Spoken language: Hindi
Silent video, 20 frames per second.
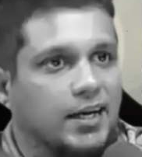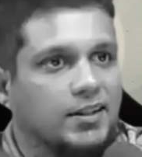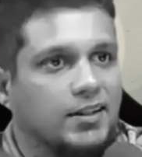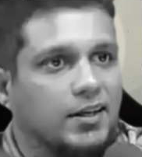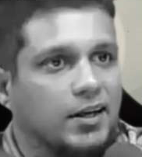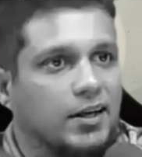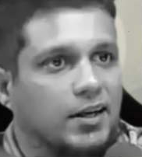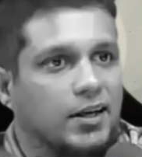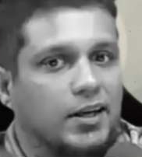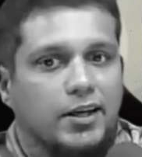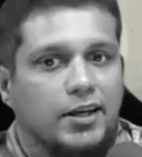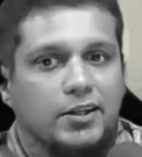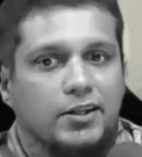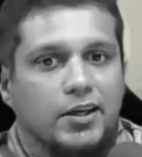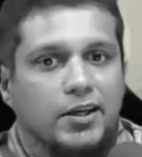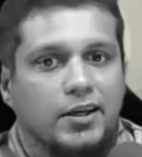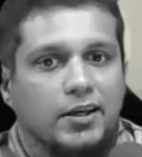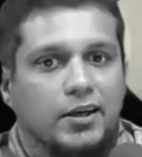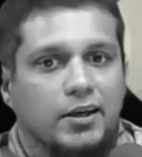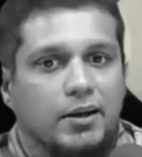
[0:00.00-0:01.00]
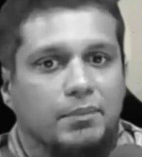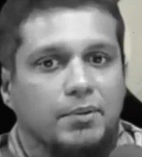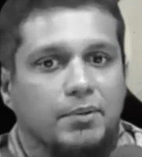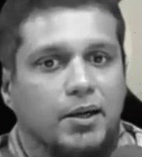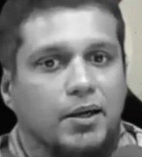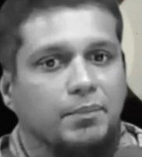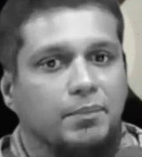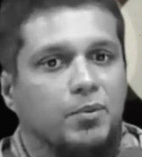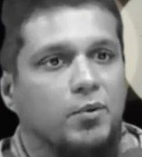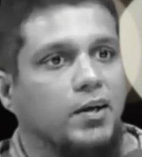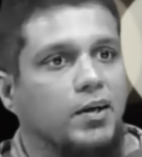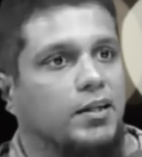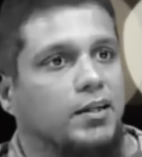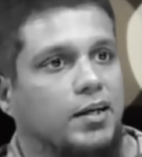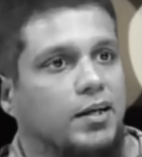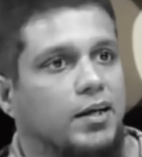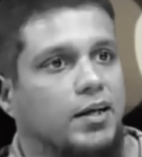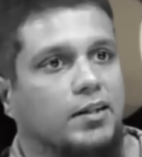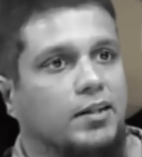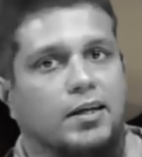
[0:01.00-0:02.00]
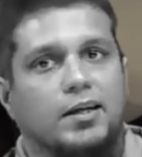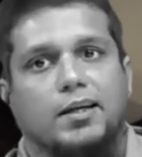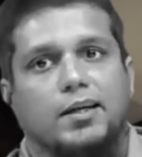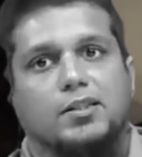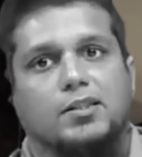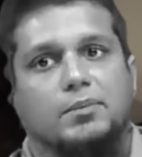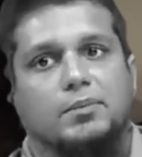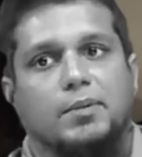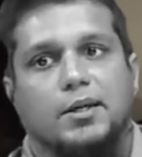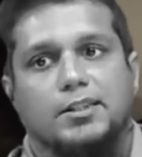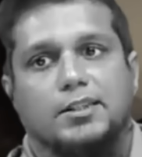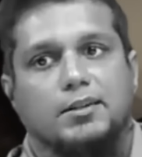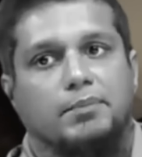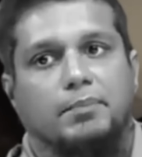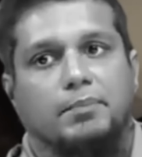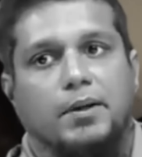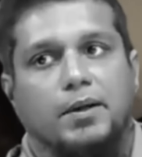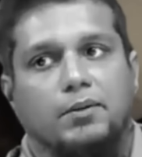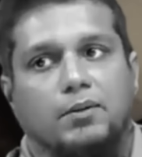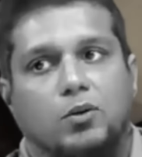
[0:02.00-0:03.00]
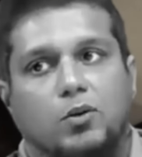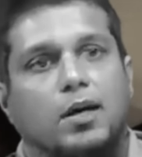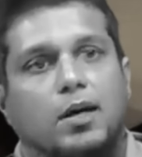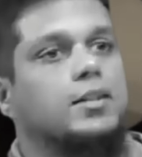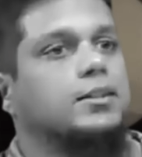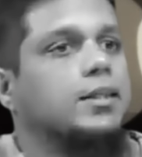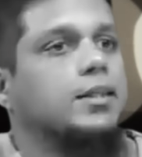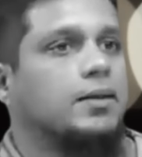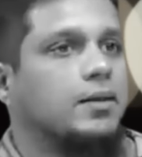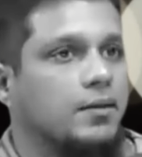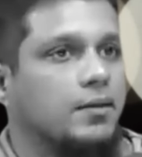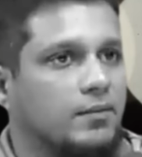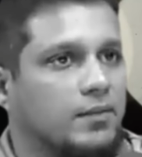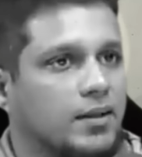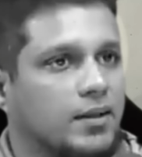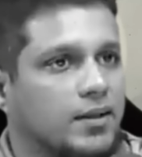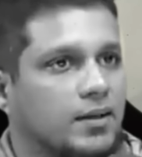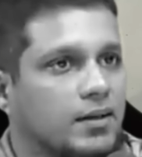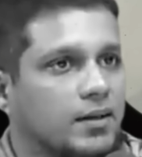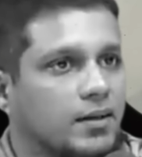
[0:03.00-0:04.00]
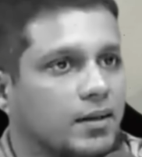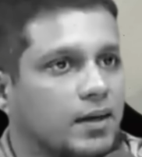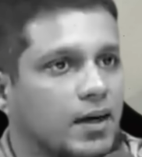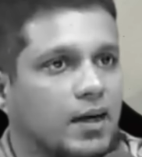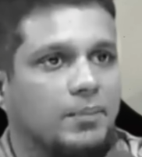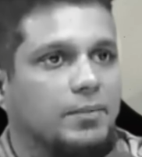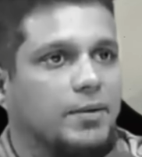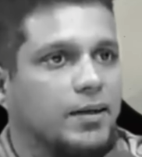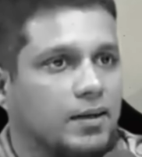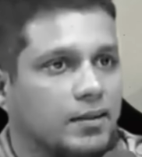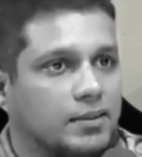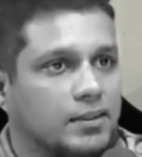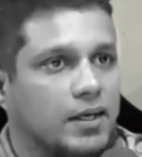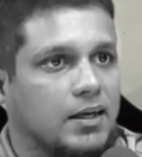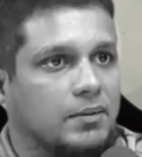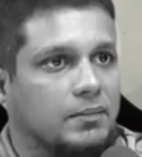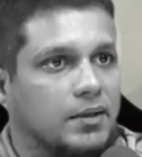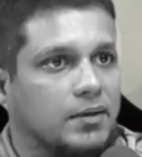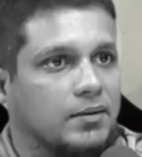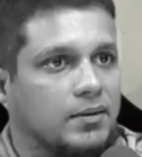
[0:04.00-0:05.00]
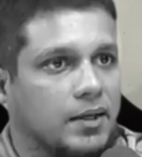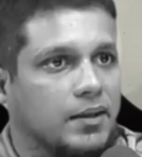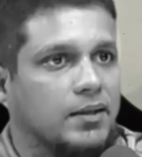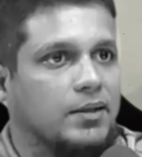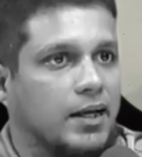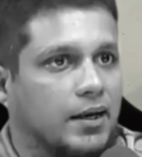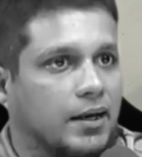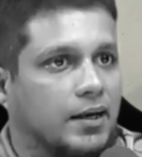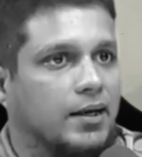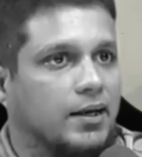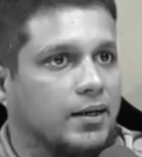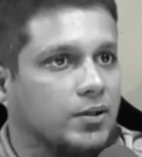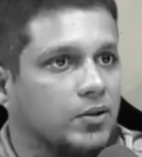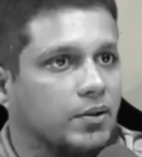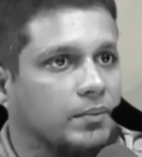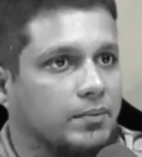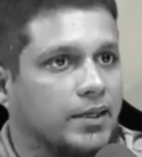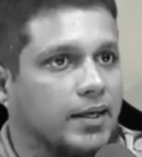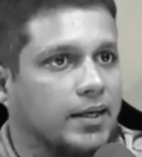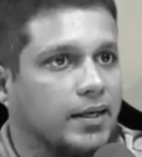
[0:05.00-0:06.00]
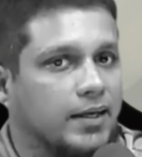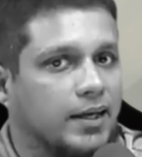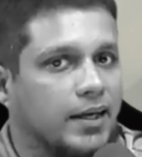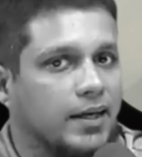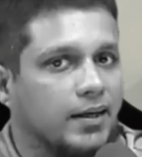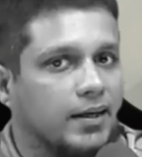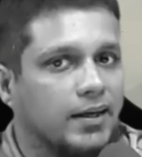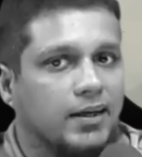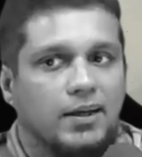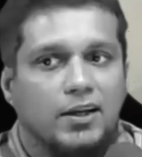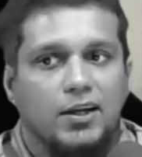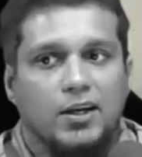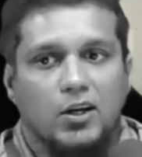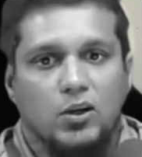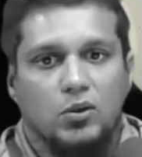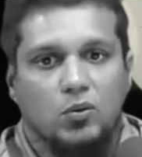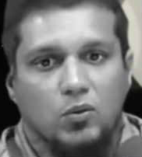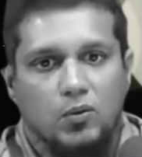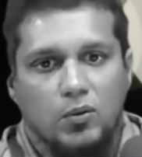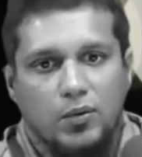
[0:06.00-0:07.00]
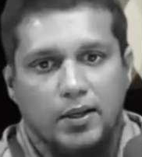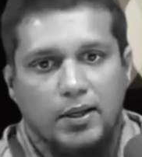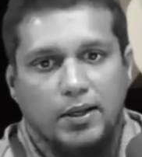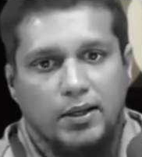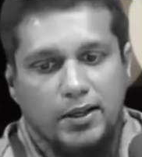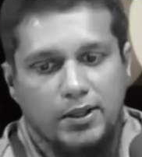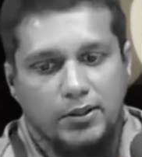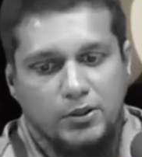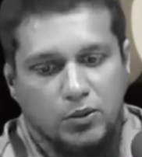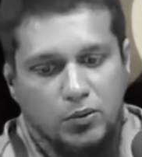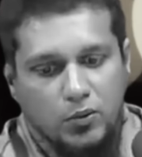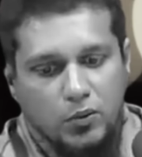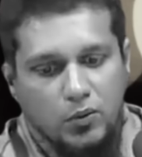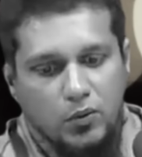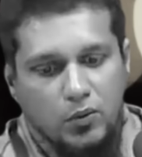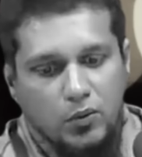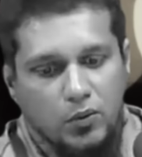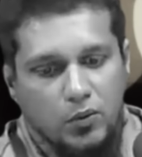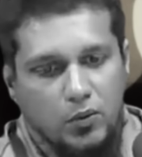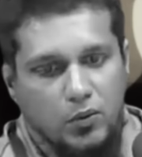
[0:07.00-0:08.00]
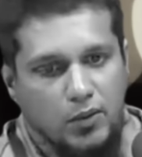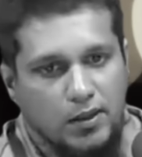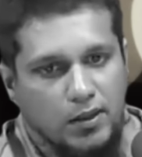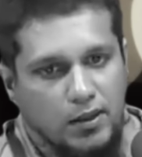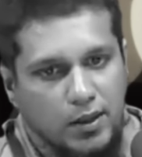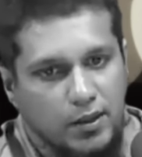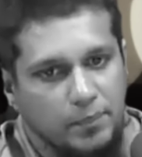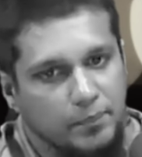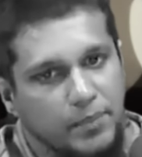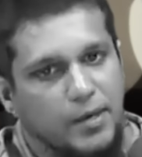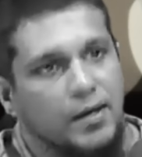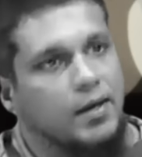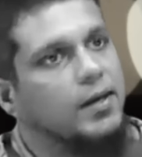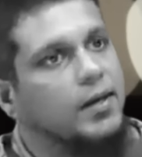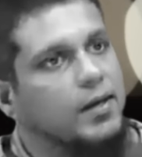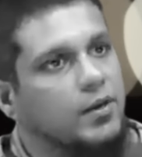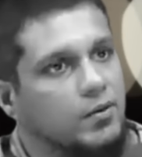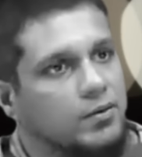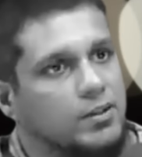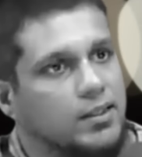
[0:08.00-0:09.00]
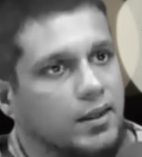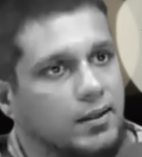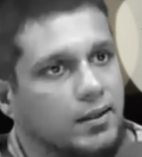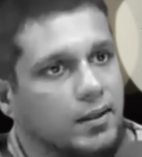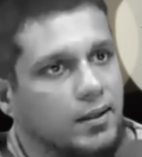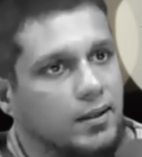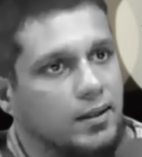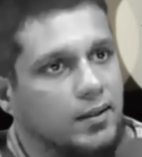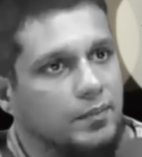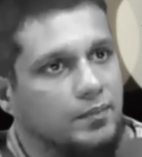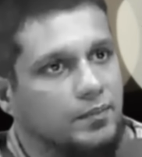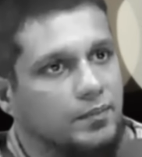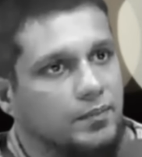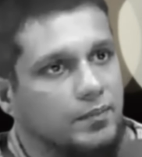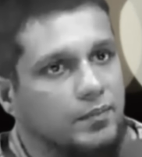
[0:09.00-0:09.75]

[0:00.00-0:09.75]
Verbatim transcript: शिकायत करें लेकिन ये कि हम ठप होके दिखाते हैं कि जी बस मैं तो राज़ी नहीं आपकी रजा में इनडायरेक्टली तो हम यही कह रहे उन्होंने कहा जो लोग गम में खड़े हो जाते हैं ना